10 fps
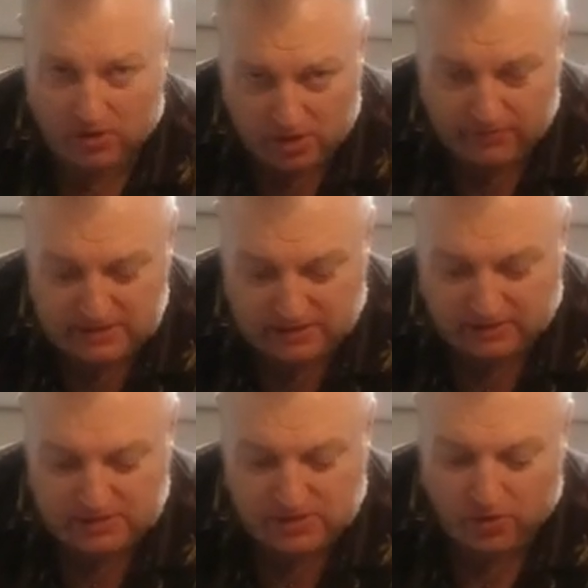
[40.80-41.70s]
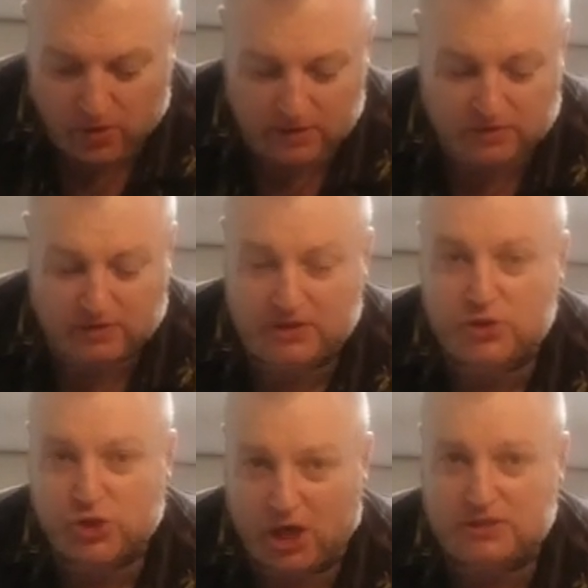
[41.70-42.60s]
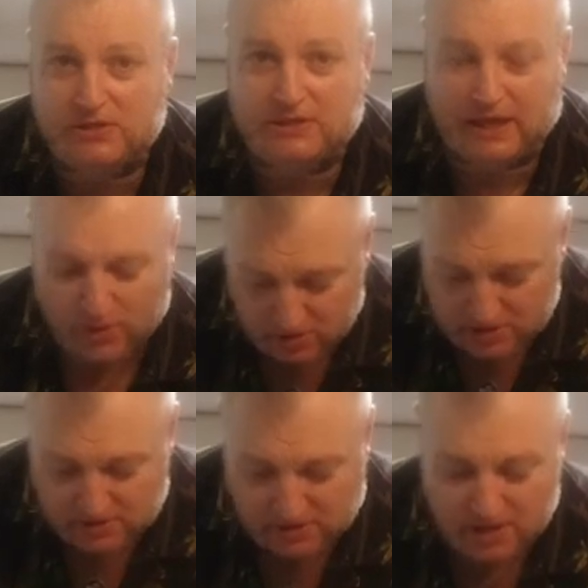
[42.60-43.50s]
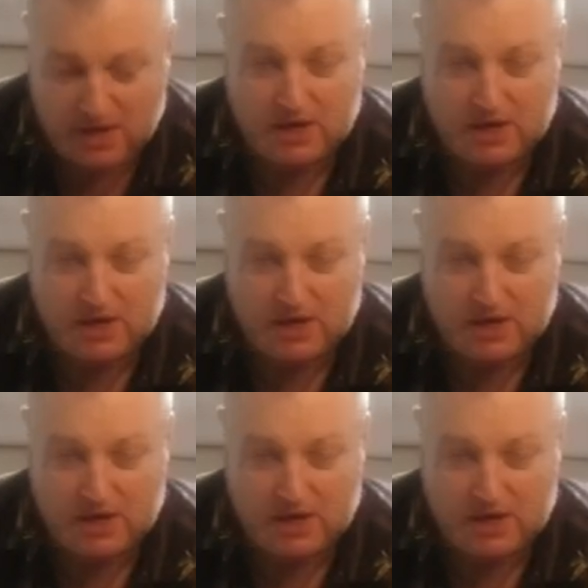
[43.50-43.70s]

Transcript: auch, wie sich das gehört, die Chance genutzt,